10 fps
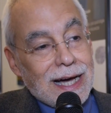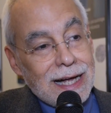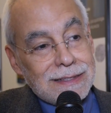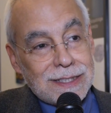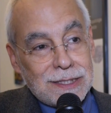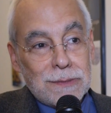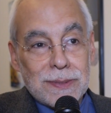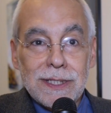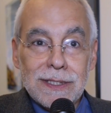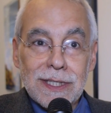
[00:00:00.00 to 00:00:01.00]
altri
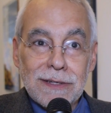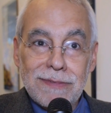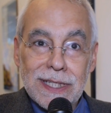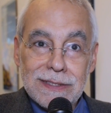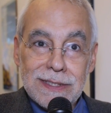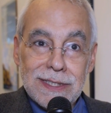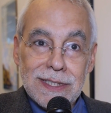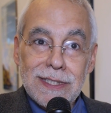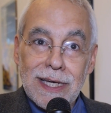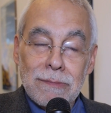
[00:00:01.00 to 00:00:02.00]
tipi di
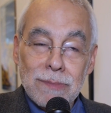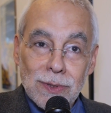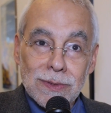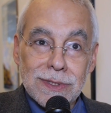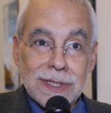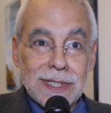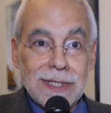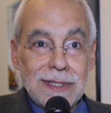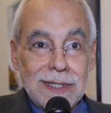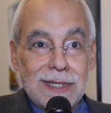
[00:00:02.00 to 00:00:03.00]
interventi a
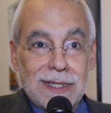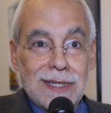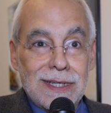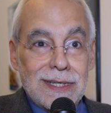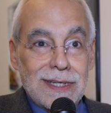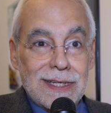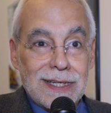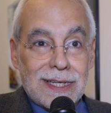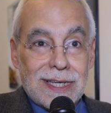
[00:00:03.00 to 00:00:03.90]
monte eh,